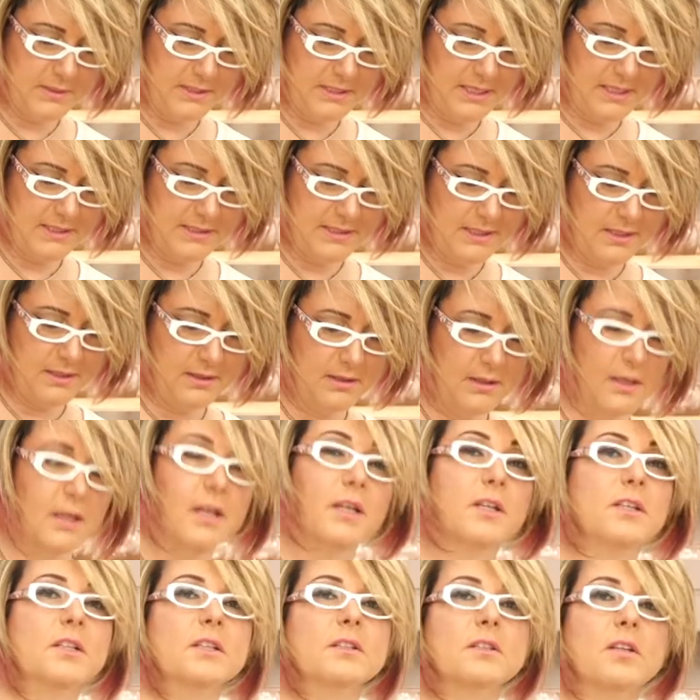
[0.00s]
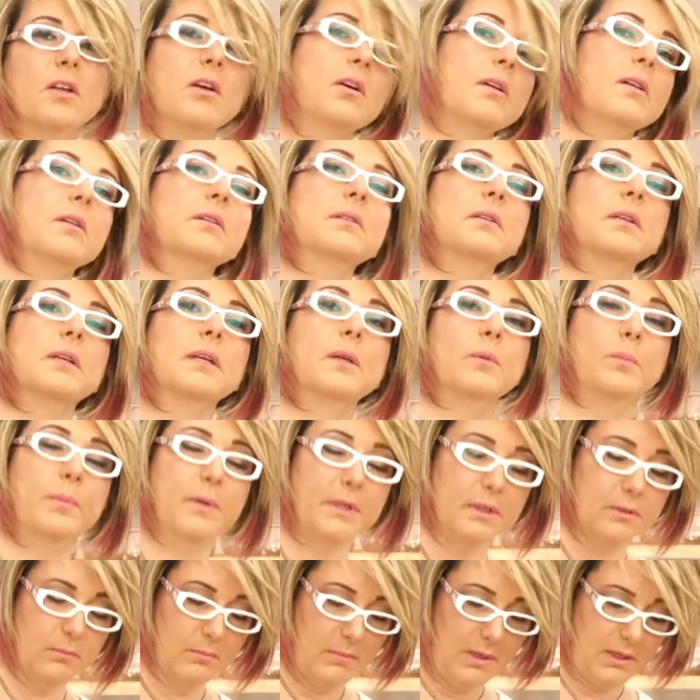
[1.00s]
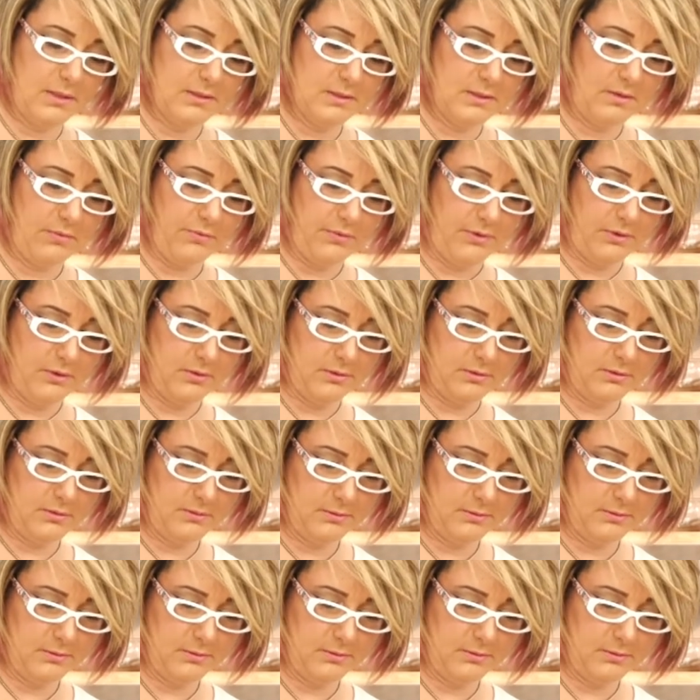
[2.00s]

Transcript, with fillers: بس عايزاه يتخلط البيض مع الصفار